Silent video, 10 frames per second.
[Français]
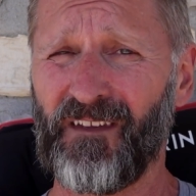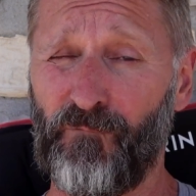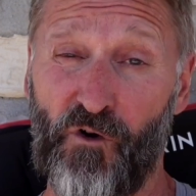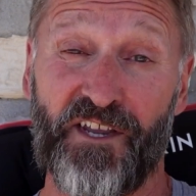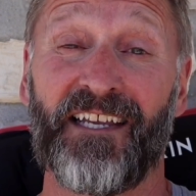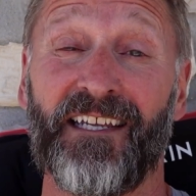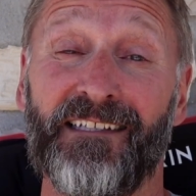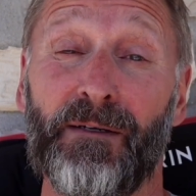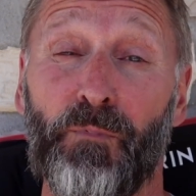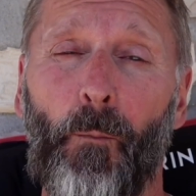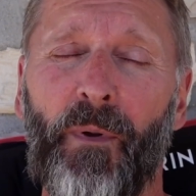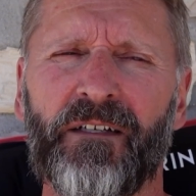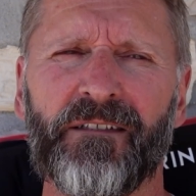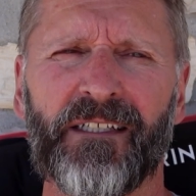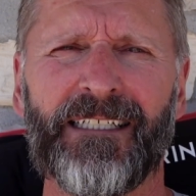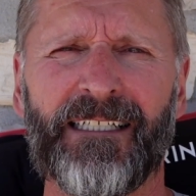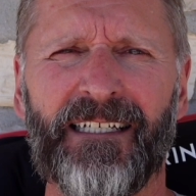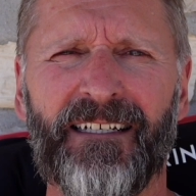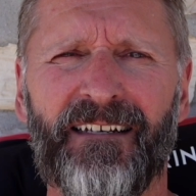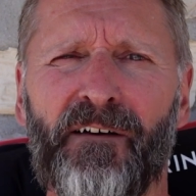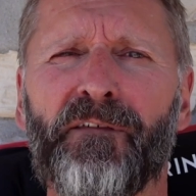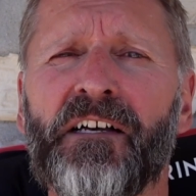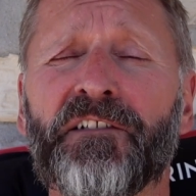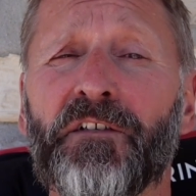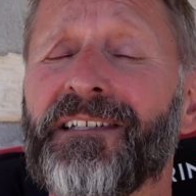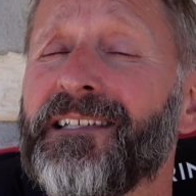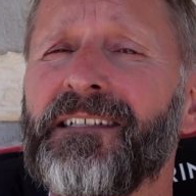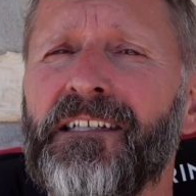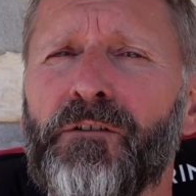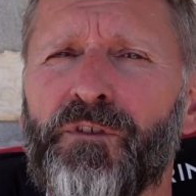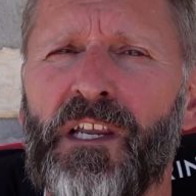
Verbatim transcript: voyant qu'elle était pour perdre, la France a cédé tout